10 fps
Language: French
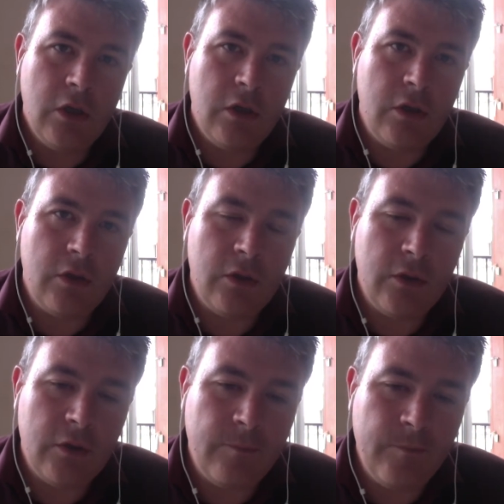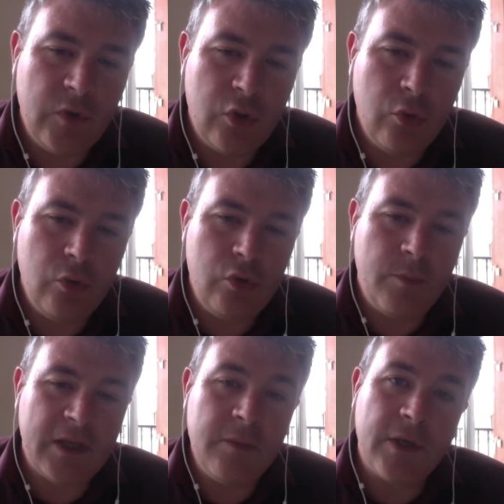du
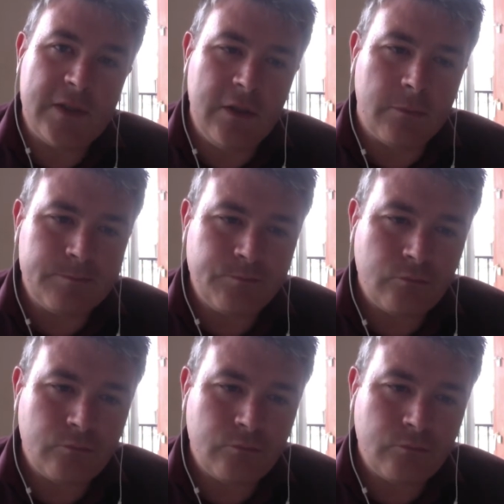parti précédent.